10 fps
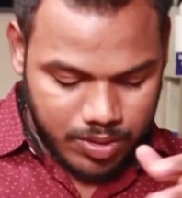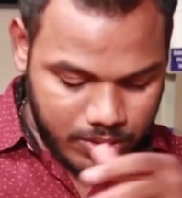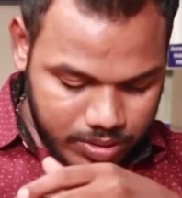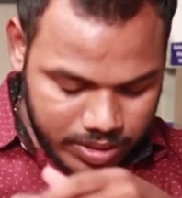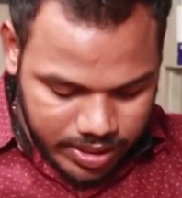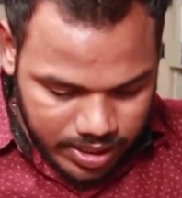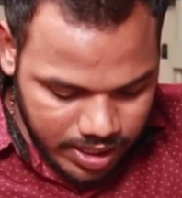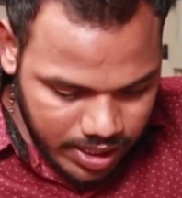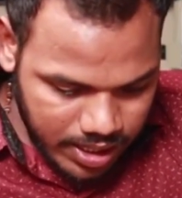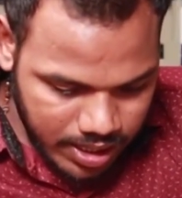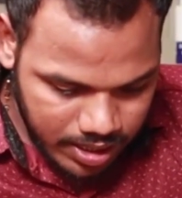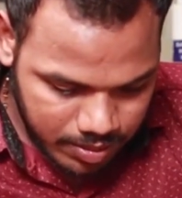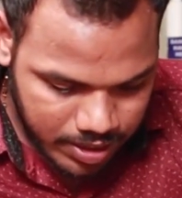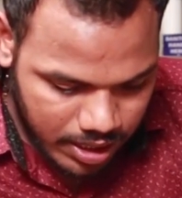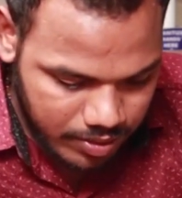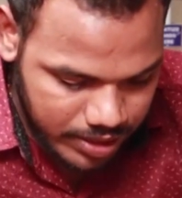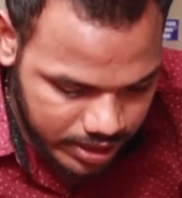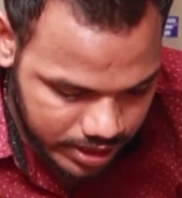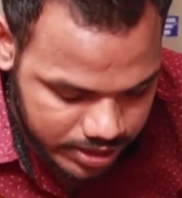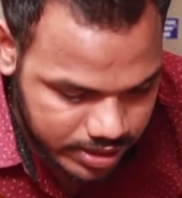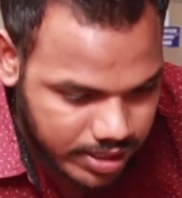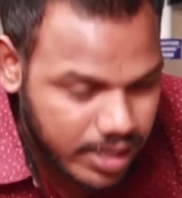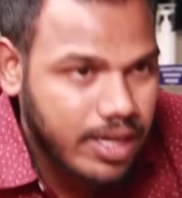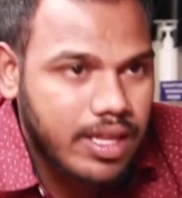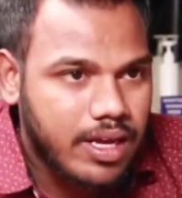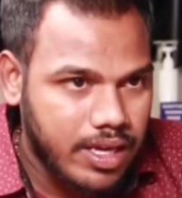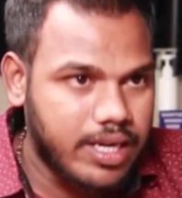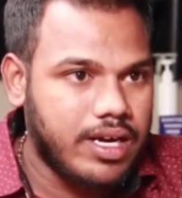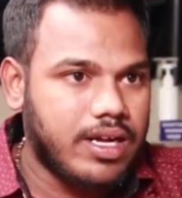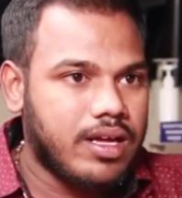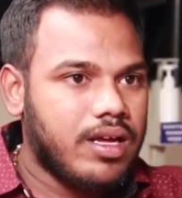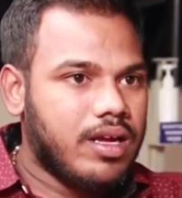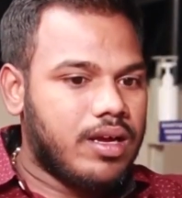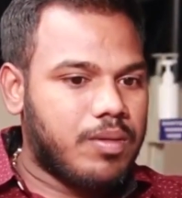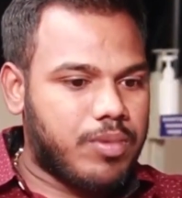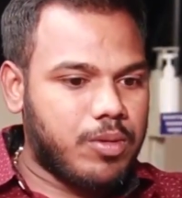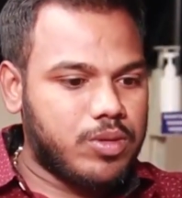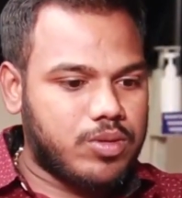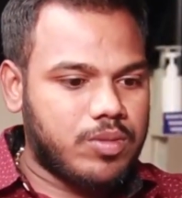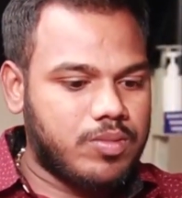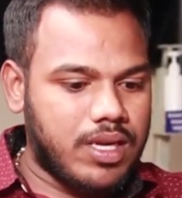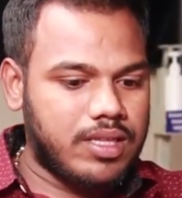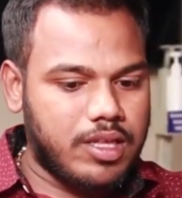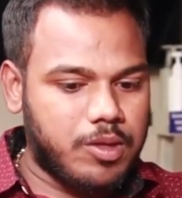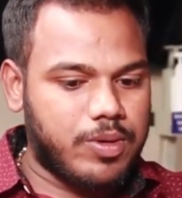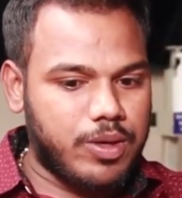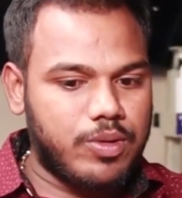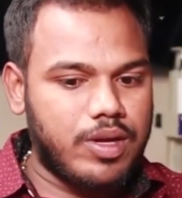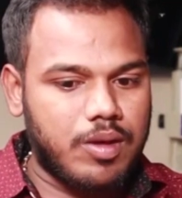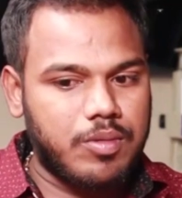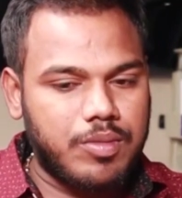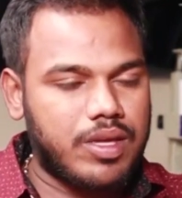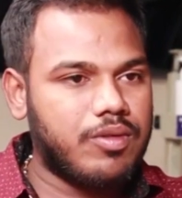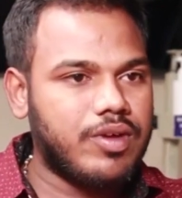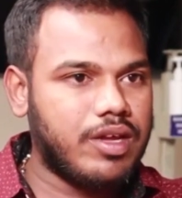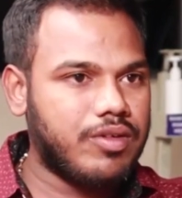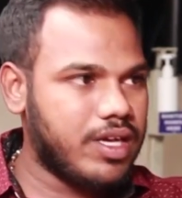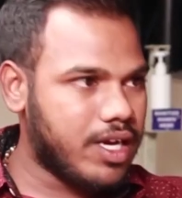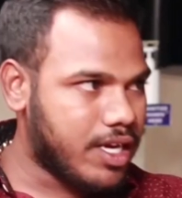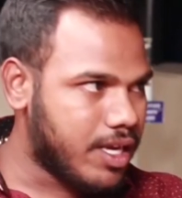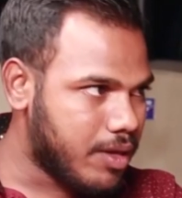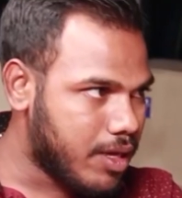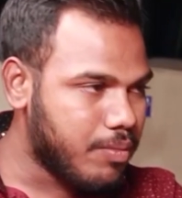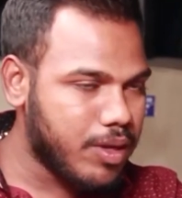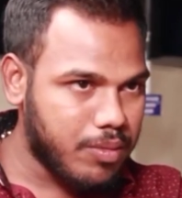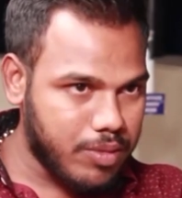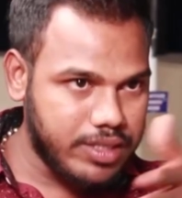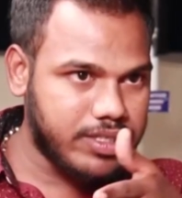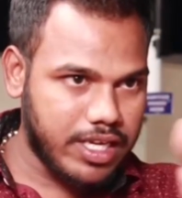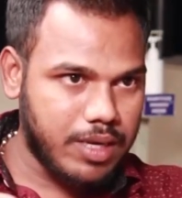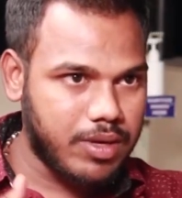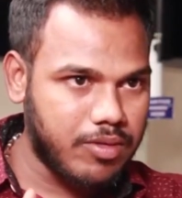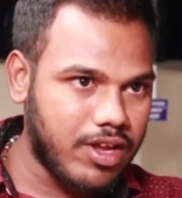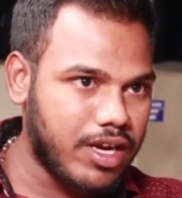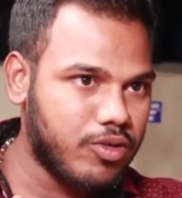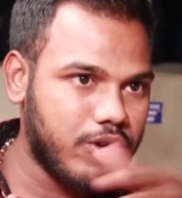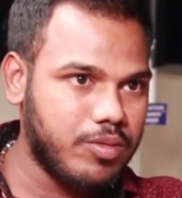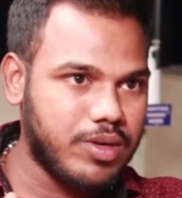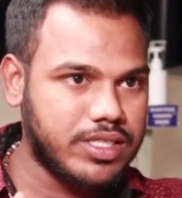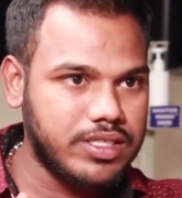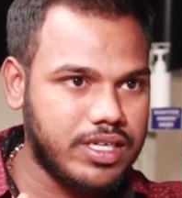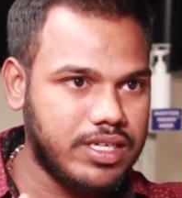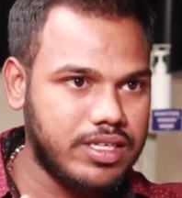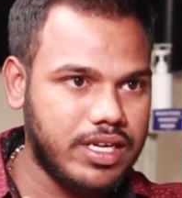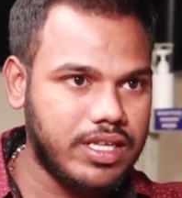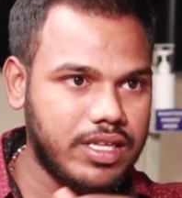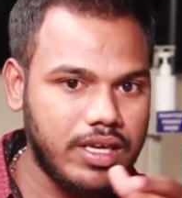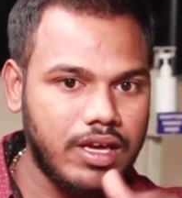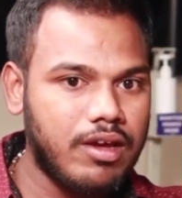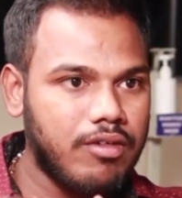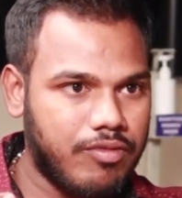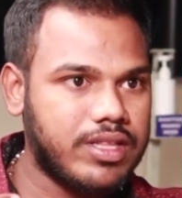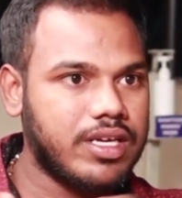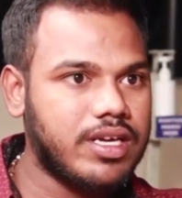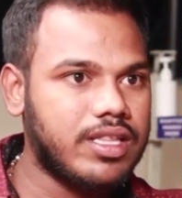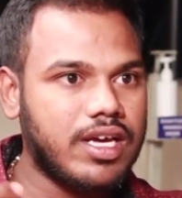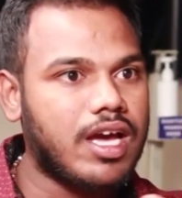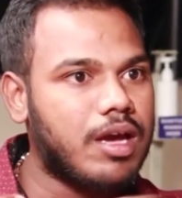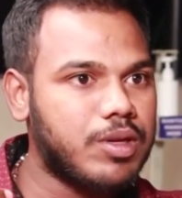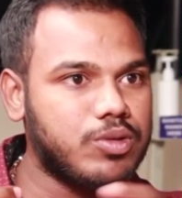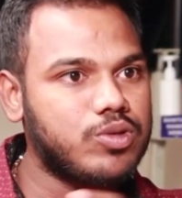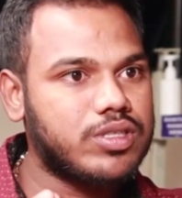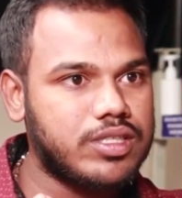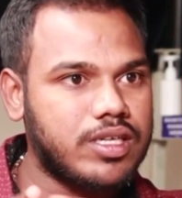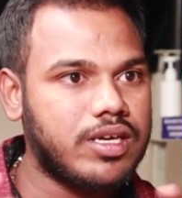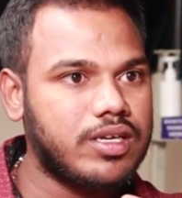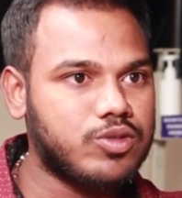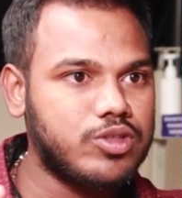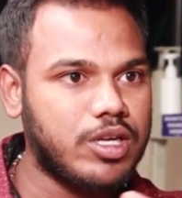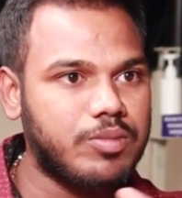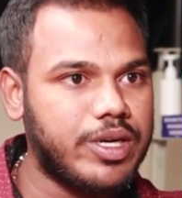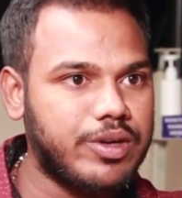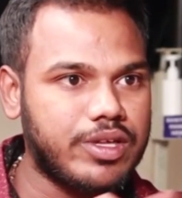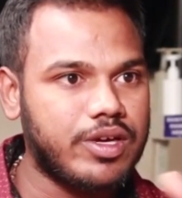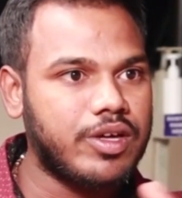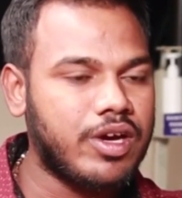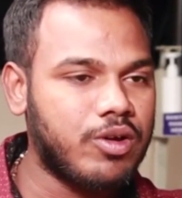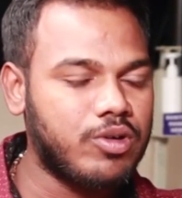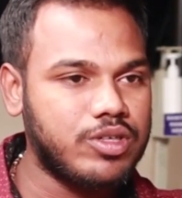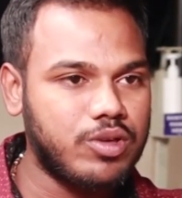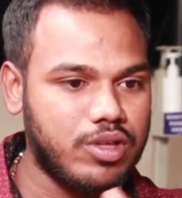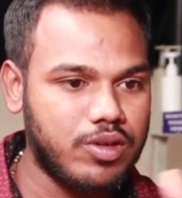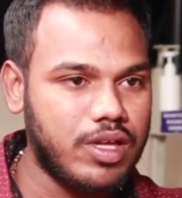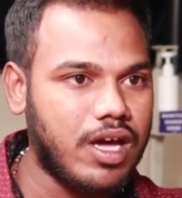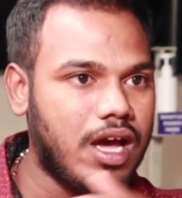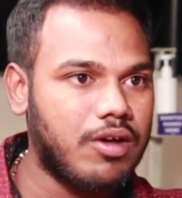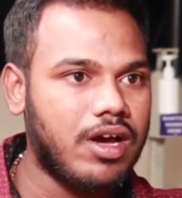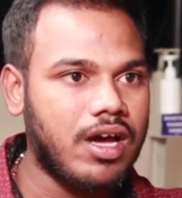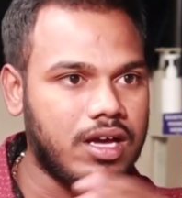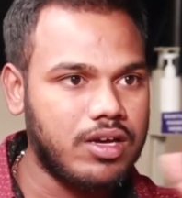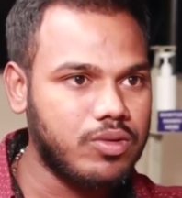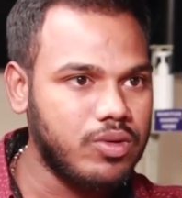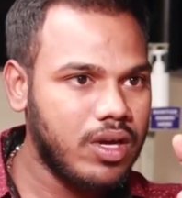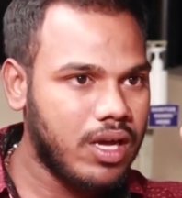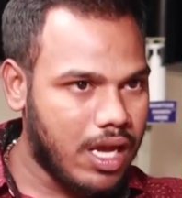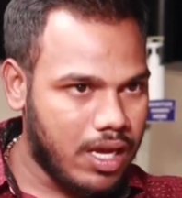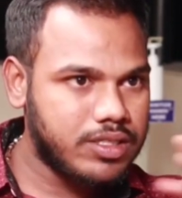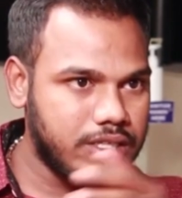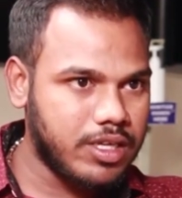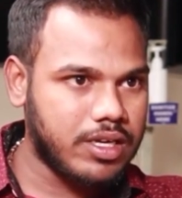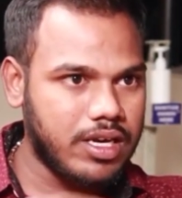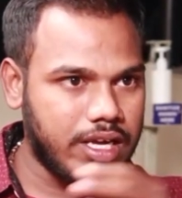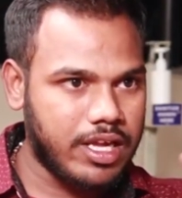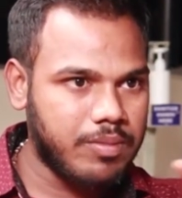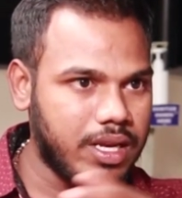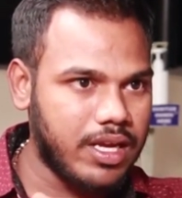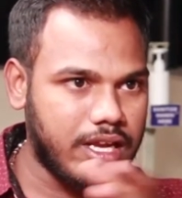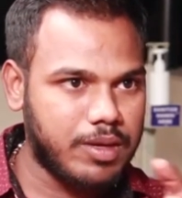ఇప్పుడు సీతక్క గారు మన విధంగా చేశారు కదా ఇక్కడ ప్రభుత్వం మళ్ళీ తదుపరి కూడా ఆమె మీద వేరే విధంగా అంటే ఎంఐఎం రీసెంట్గా ఎంఐఎం వాళ్ళని కూడా విమర్శించడం జరిగింది వ్యక్తిగతంగా ఆమెను దూషించే సోషల్ మీడియా గారు కూడా జరుగుతూ ఉంది అక్కకు సీతక్క గారికి ఎమ్మెల్యే